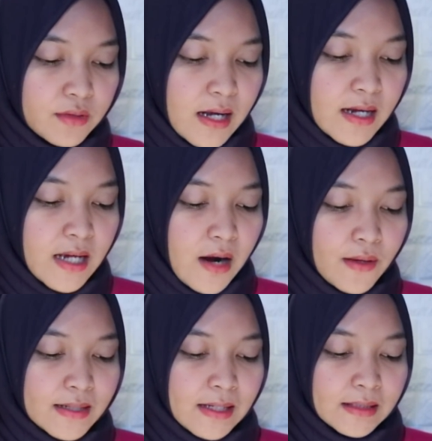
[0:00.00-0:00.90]
Usaha di
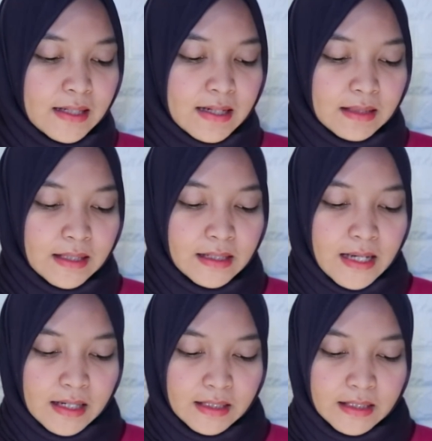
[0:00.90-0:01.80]
awal santai-santai
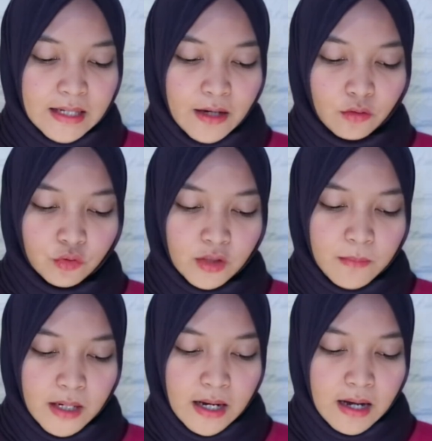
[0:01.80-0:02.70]
di akhir nggak ikut
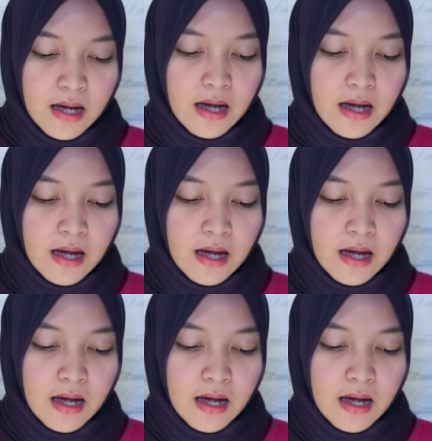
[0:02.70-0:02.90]
UTBK.